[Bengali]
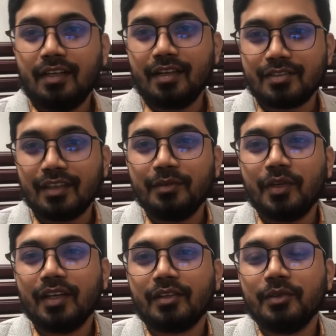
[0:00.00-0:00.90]
আসসালামু
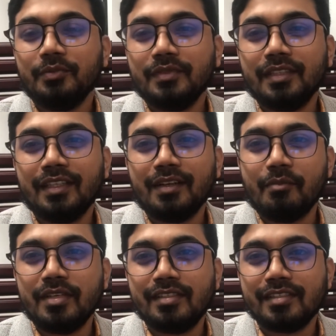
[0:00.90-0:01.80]
আলাইকুম
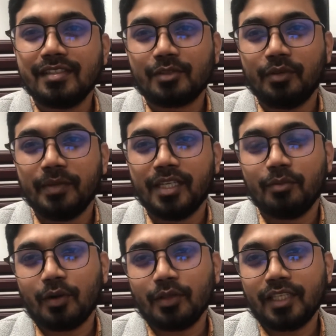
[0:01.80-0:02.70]
বিজনেস স্কুল বিডির
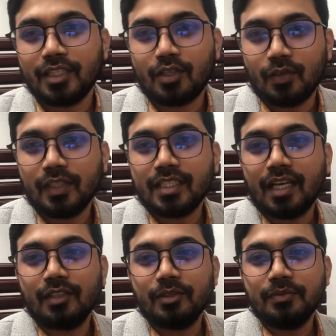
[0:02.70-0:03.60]
পক্ষ থেকে সকলকে
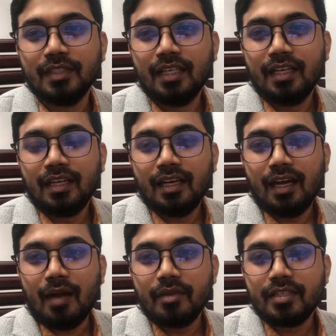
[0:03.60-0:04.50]
স্বাগতম
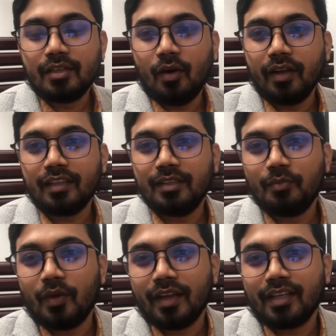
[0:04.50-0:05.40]
আমি ঠিক অনেক দিন
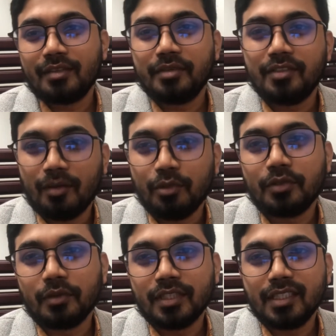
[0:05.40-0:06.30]
পরে একটি ভিডিও আপলোড
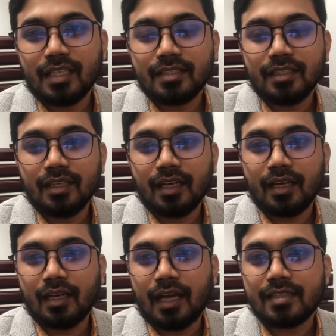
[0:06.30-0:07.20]
করতে যাচ্ছি
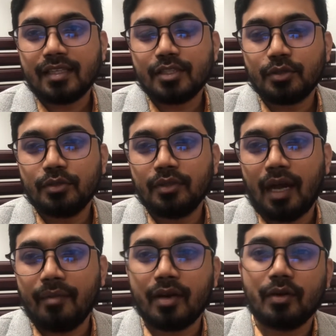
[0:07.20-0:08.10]
আজকে শুধু
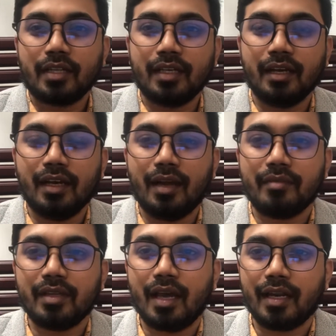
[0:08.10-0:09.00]
আমার কথাই না
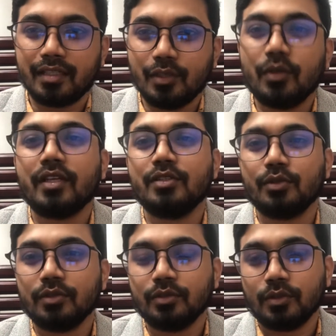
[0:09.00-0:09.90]
আমি আরেকটি লোককে
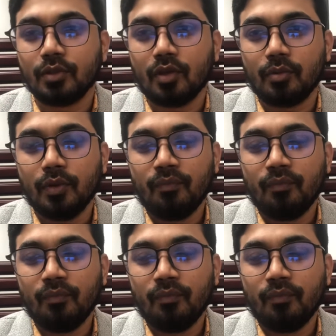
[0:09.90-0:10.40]
যুক্ত করব